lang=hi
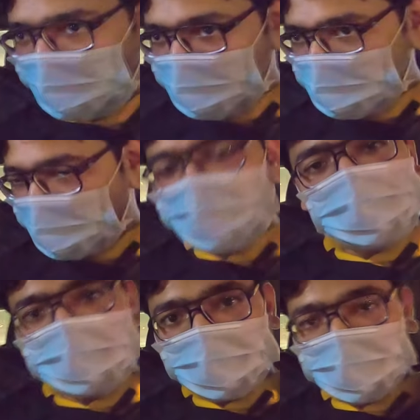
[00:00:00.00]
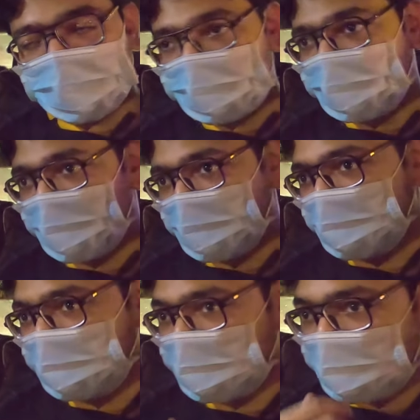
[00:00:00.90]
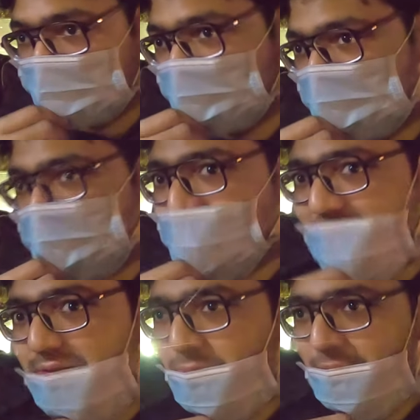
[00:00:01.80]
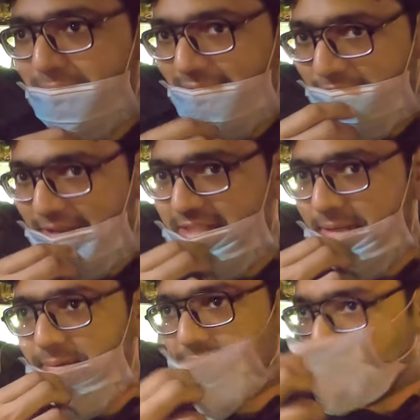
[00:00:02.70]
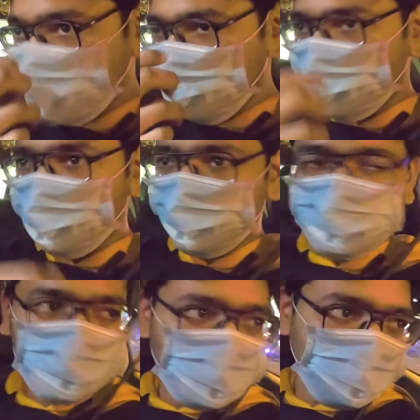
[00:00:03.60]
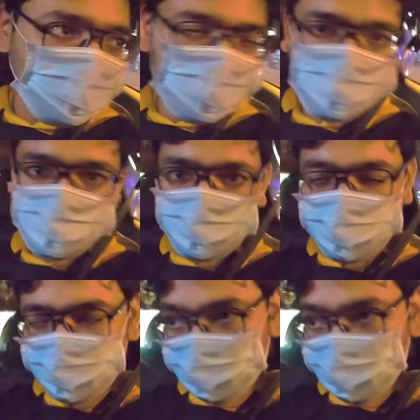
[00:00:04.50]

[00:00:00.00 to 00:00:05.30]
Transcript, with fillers: वाज अमेजिंग एंड दिस वोंट बी आवर फर्स्ट ट्रिप मास्क लगा लेता हूँ यार थोड़ा सा ना